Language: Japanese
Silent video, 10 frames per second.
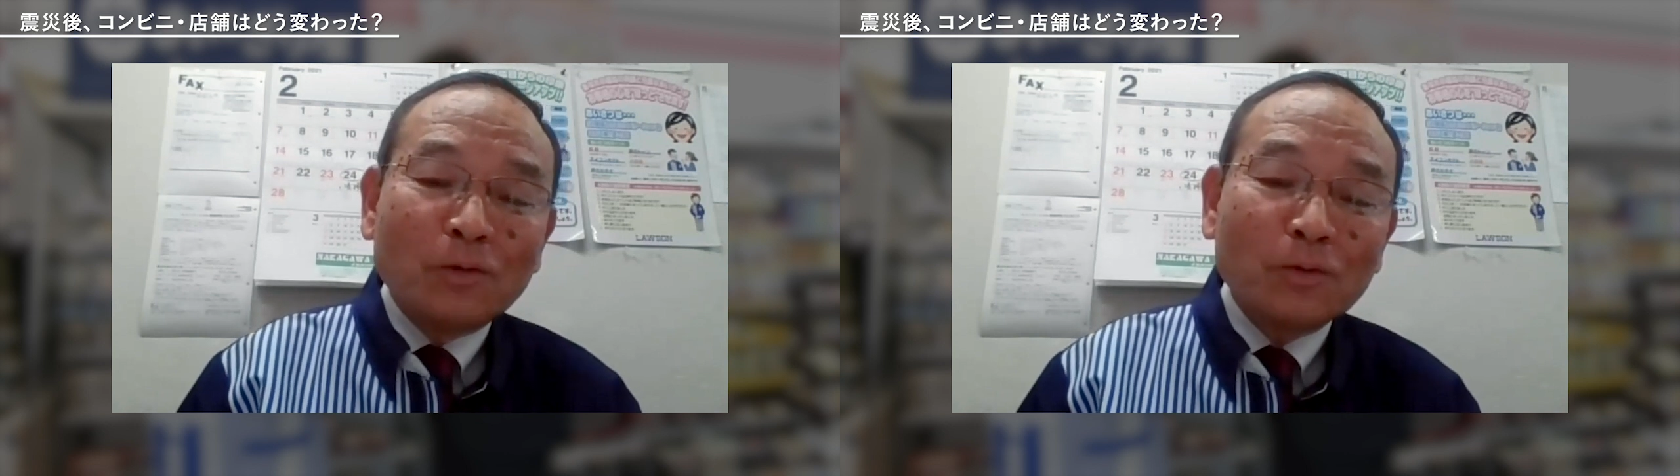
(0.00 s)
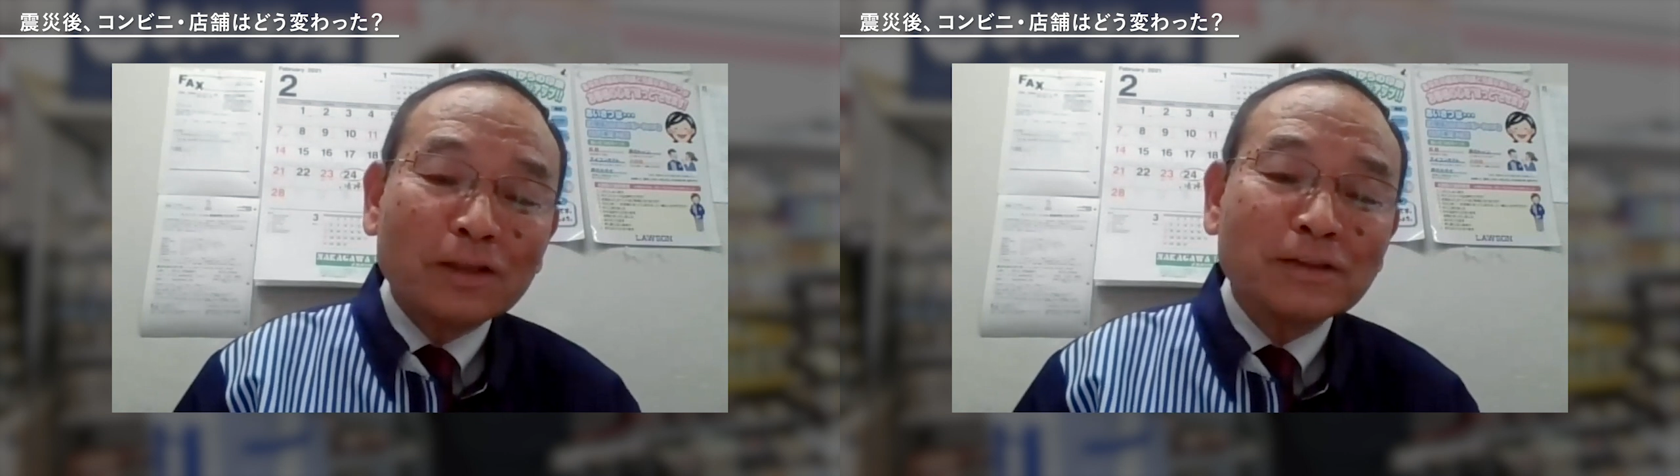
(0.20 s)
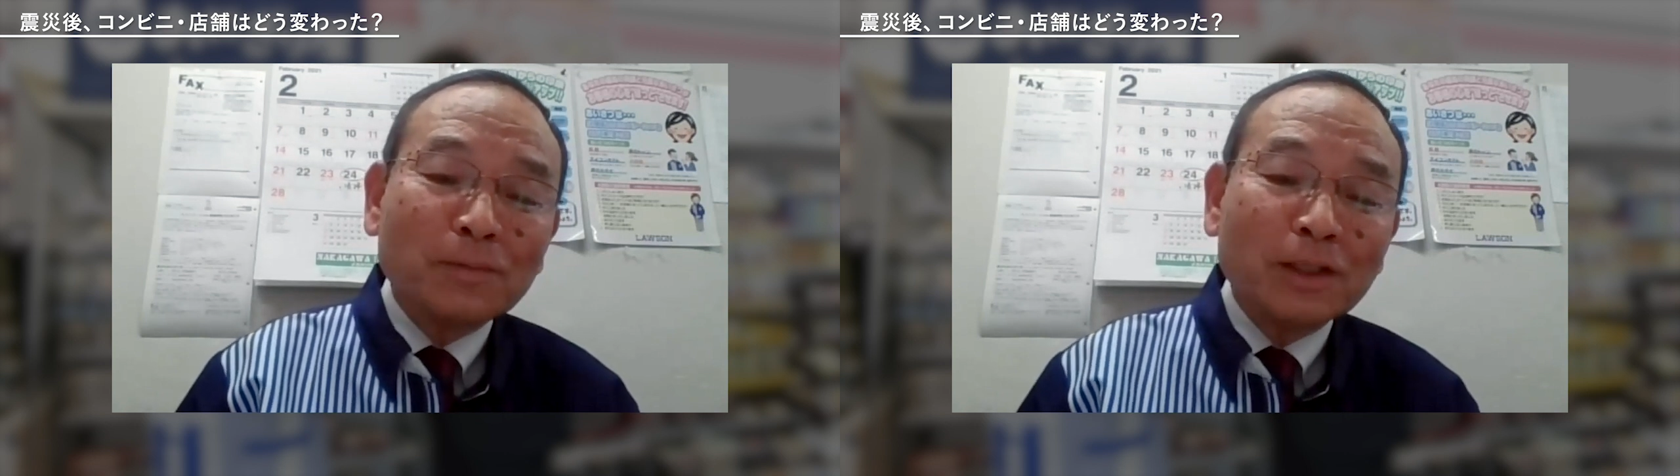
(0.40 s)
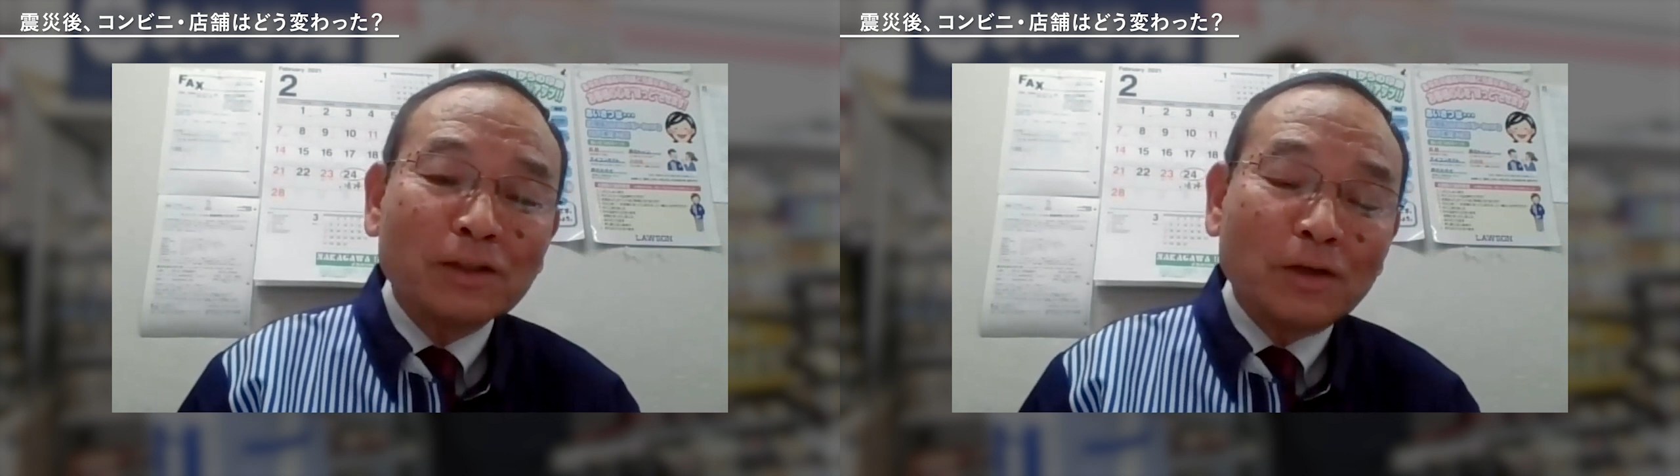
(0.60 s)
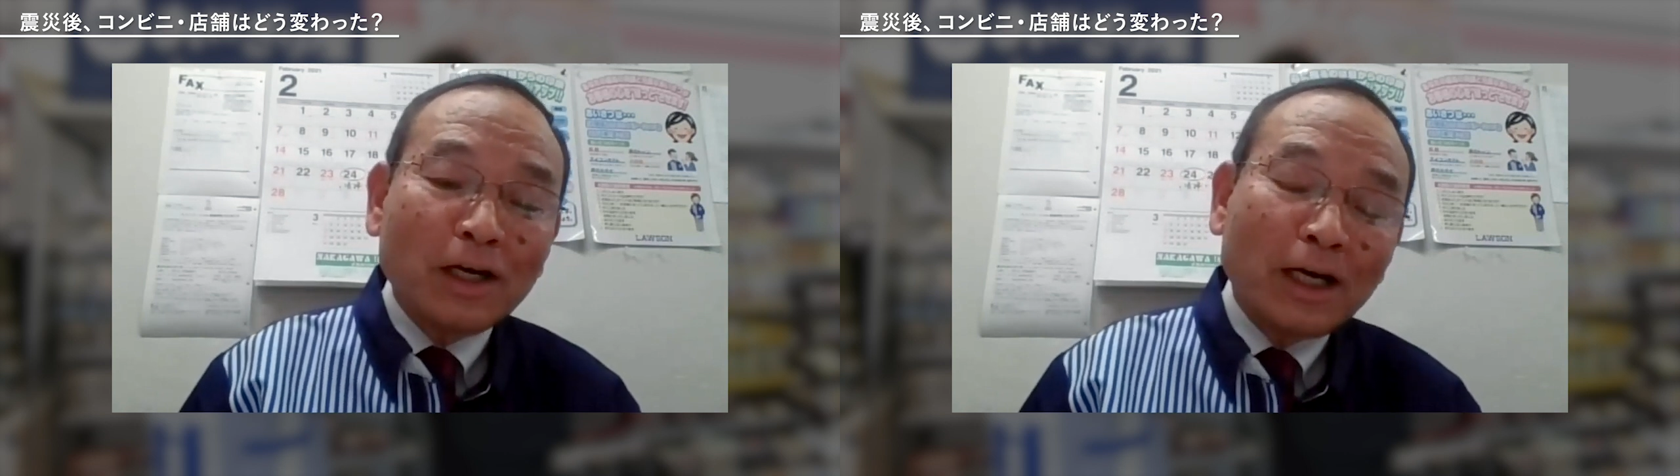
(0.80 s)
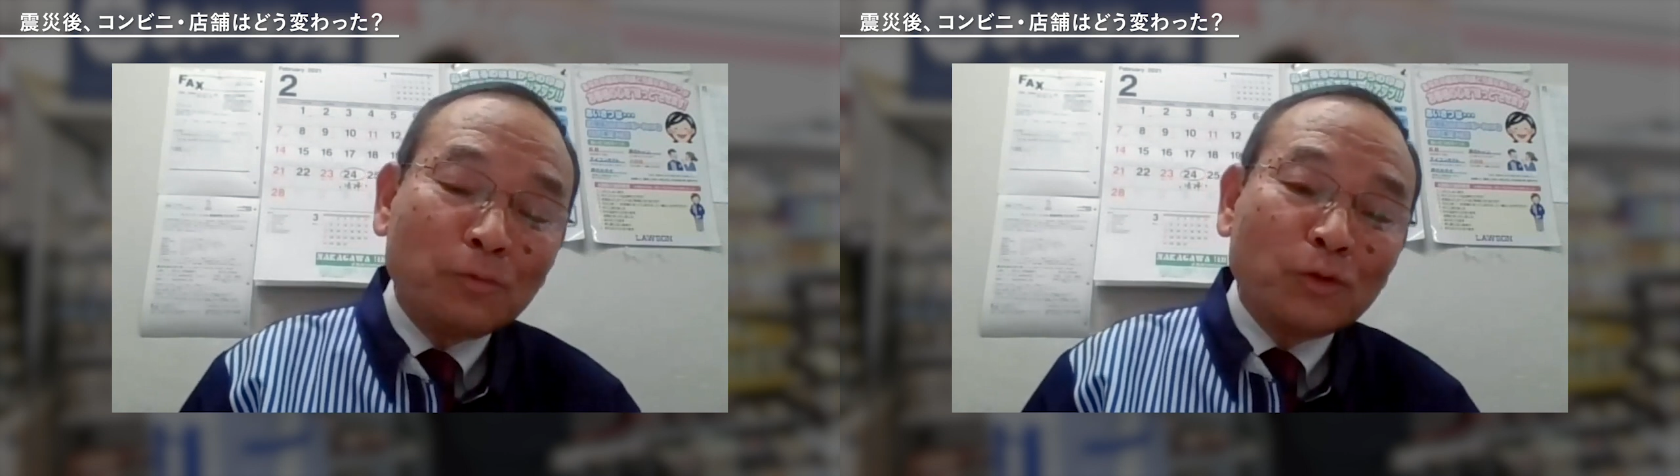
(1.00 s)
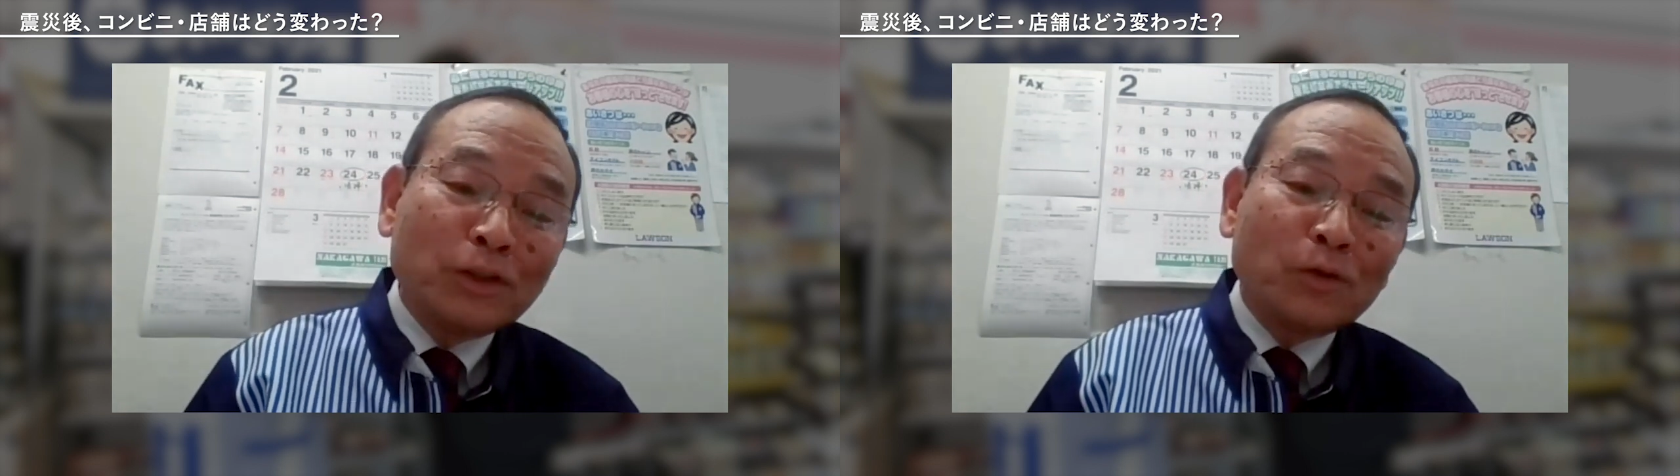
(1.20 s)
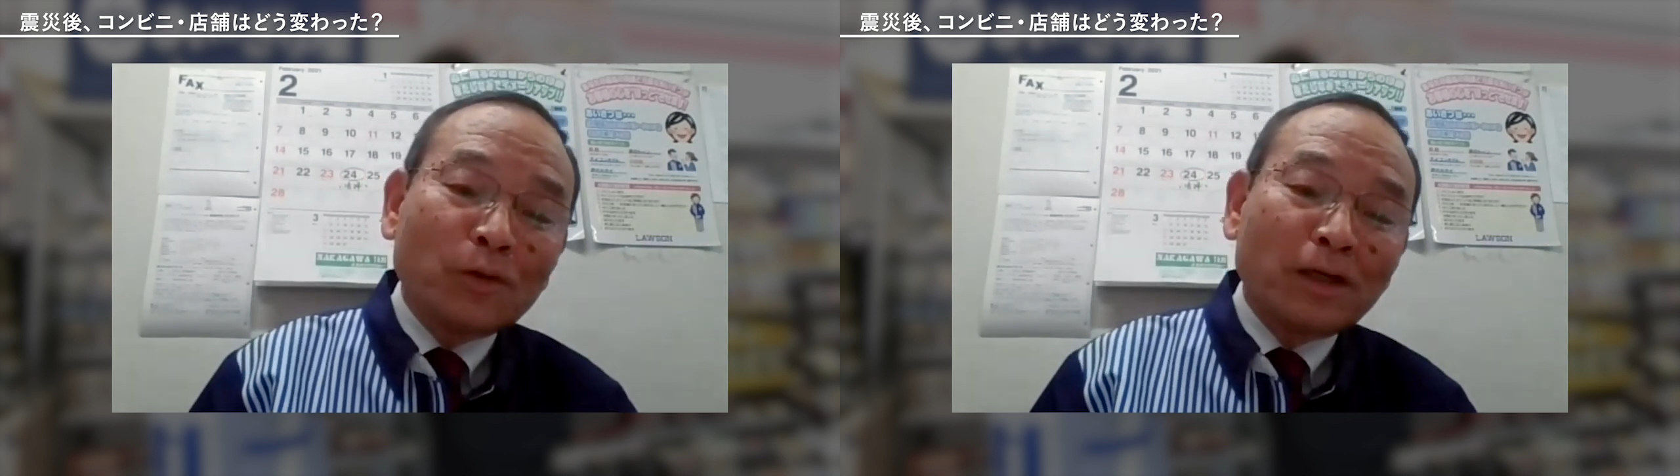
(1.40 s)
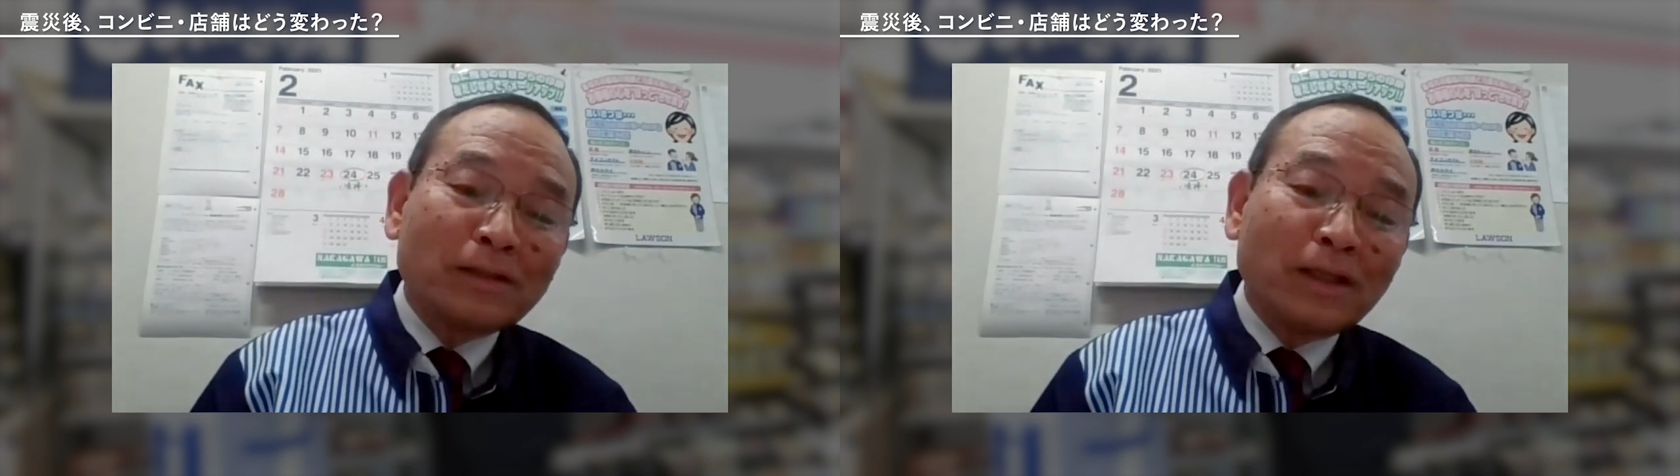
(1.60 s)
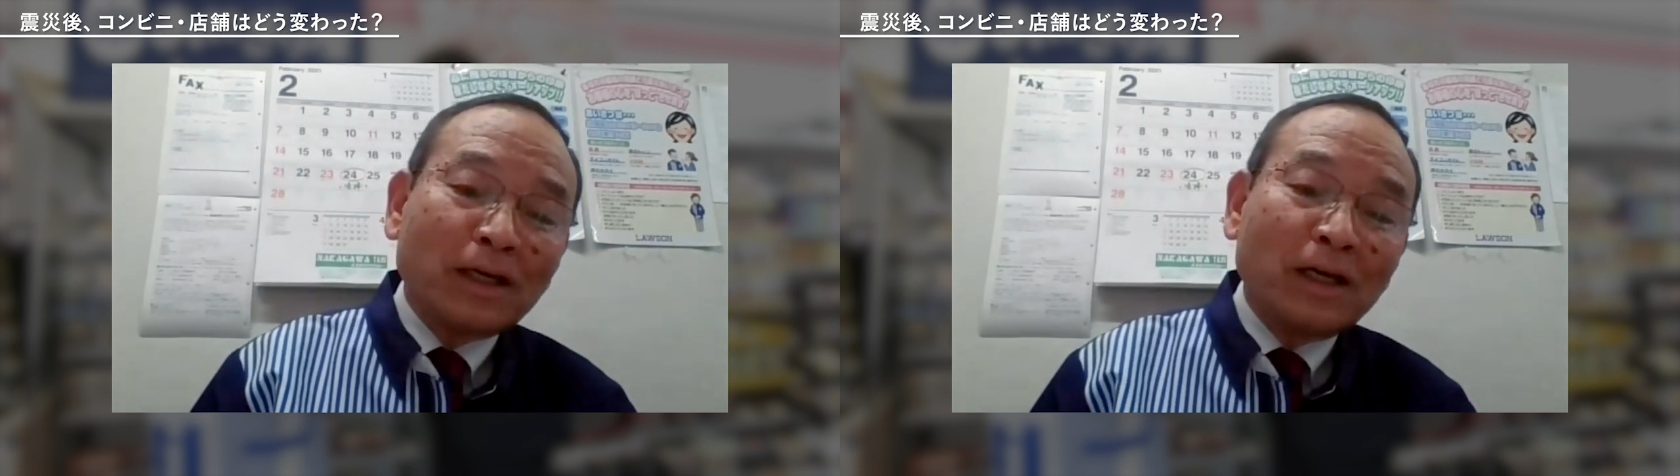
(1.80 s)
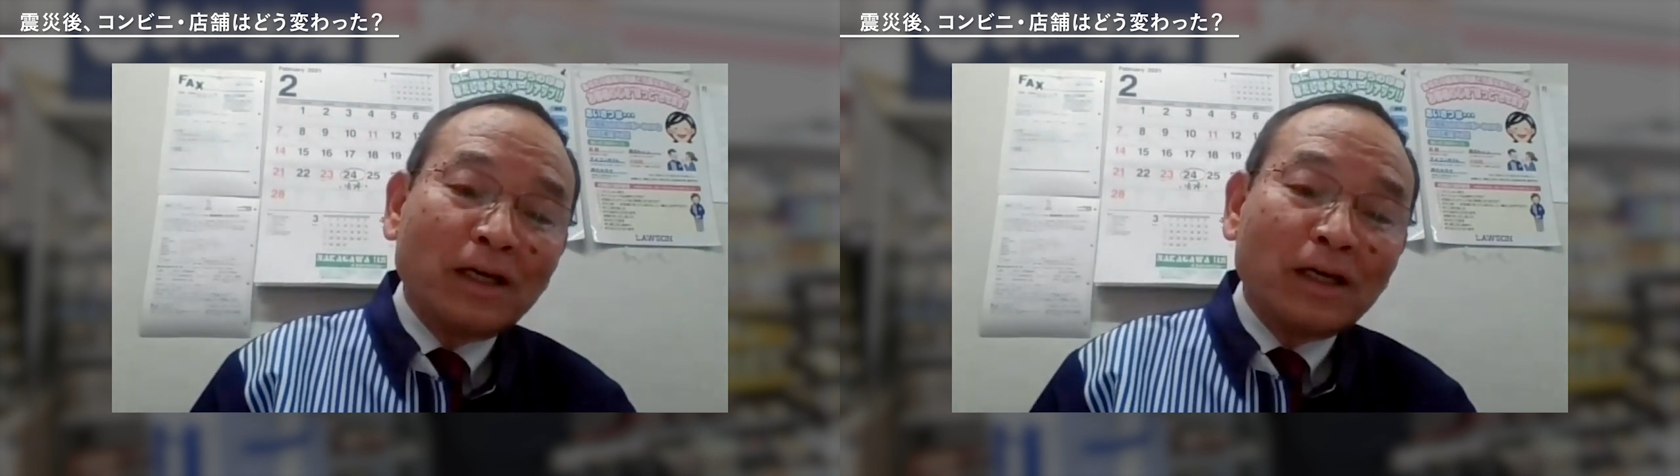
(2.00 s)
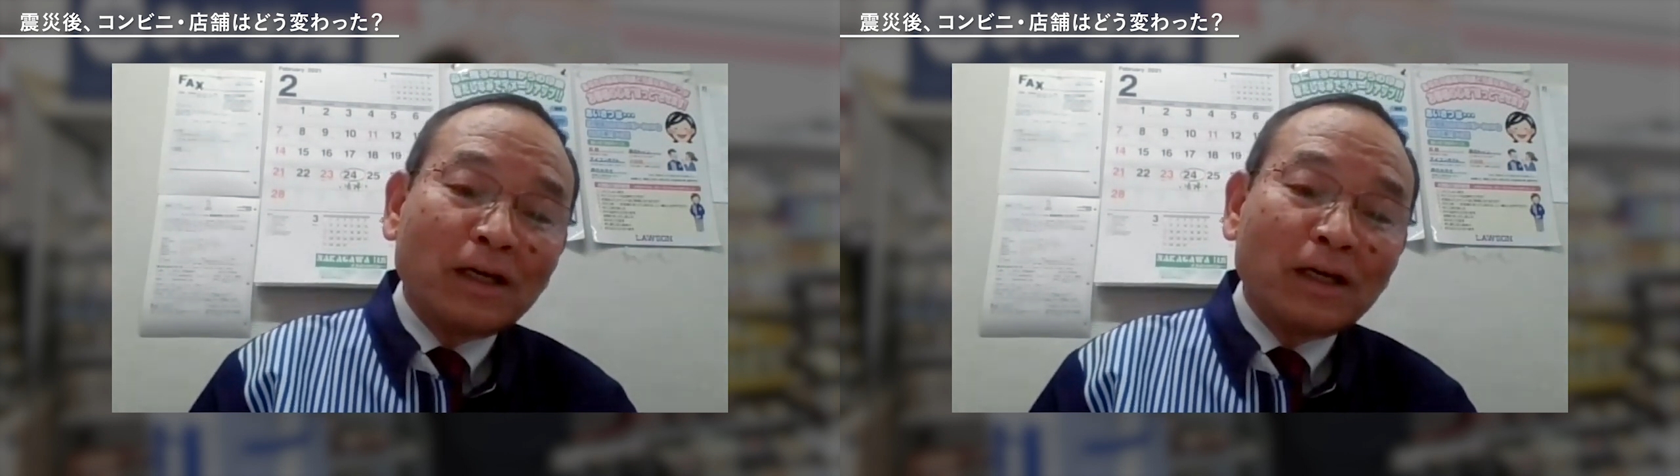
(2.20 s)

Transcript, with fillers: お客様っていうのは買い物に来られて